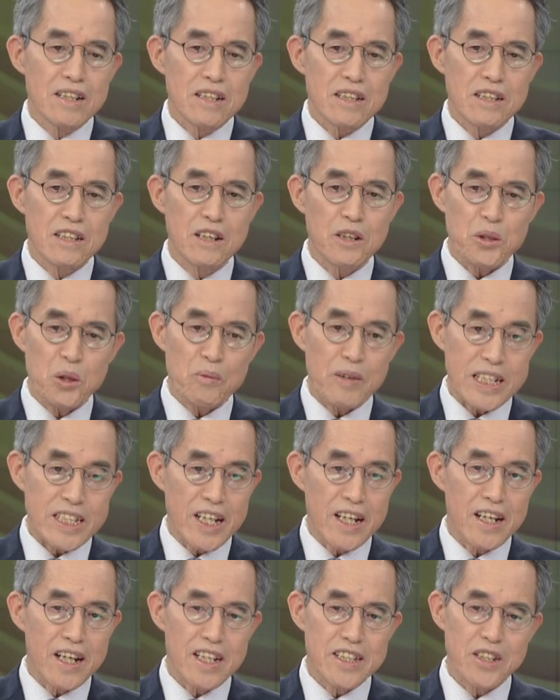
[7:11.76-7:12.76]
이것도
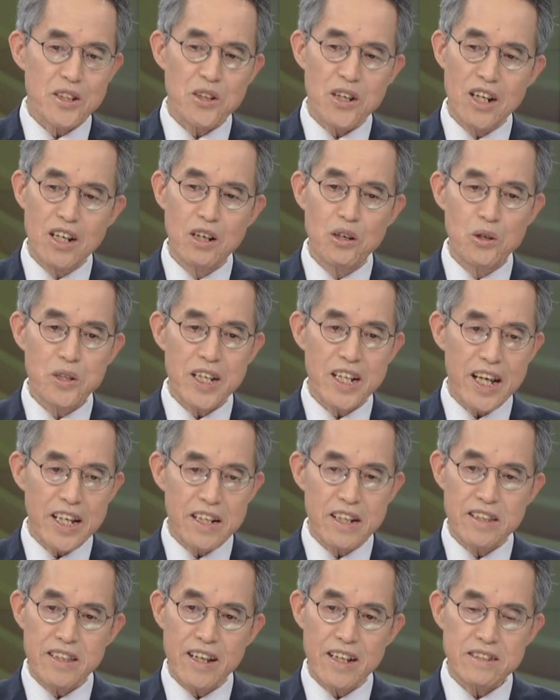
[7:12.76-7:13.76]
마찬가지로 언론이나
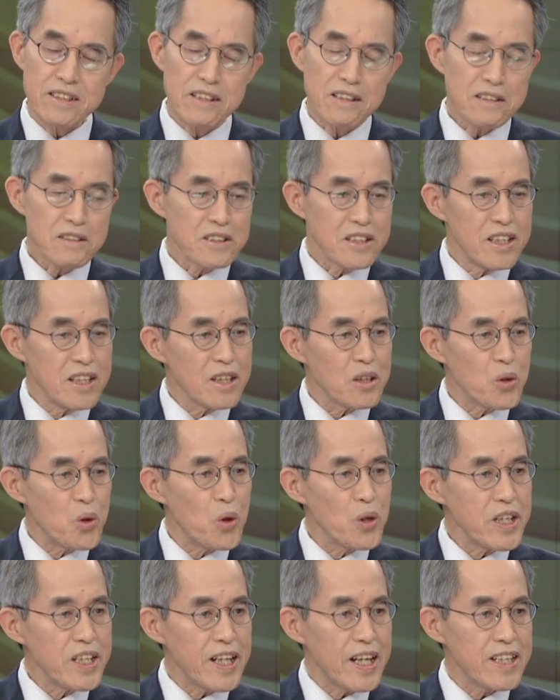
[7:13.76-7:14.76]
이런 데서 이
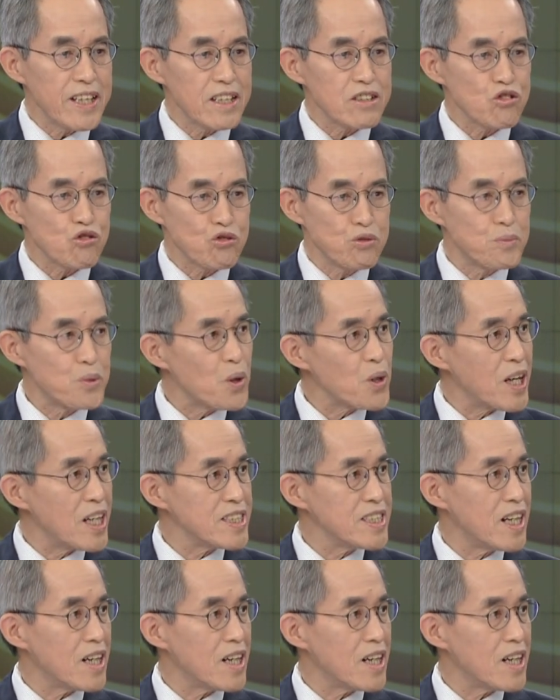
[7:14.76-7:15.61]
코인에 대해서 주목하지